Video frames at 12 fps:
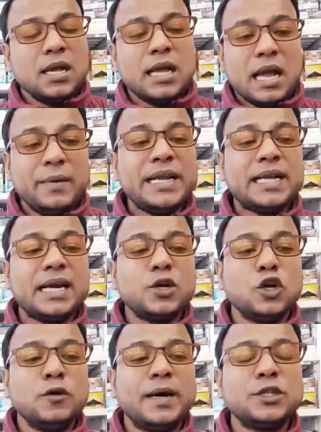আমেরিকার
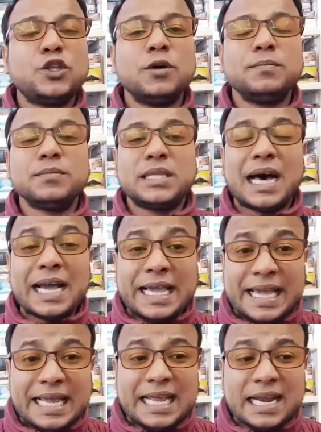গণমাধ্যম দ্য
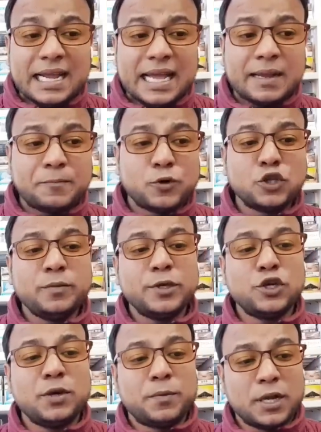হিলের এক
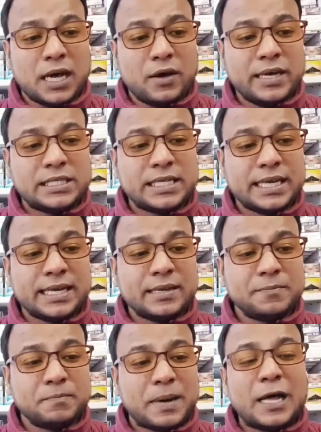প্রতিবেদনে বলা হয়েছে
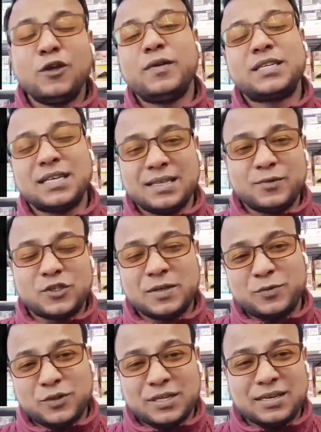ভালোবাসা দিবসে
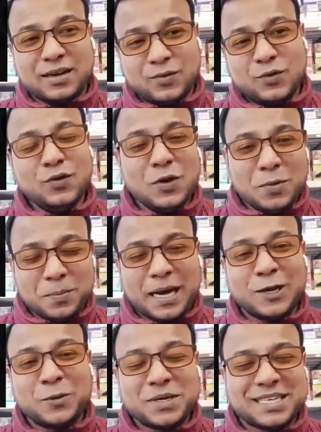পুতিন কাকু
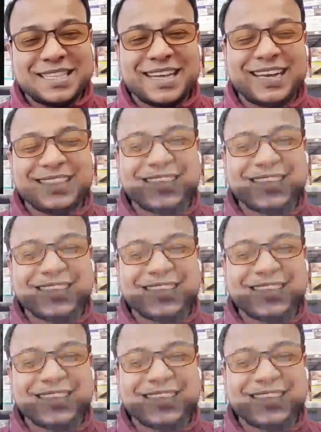ভালোবাসা দেখাইতে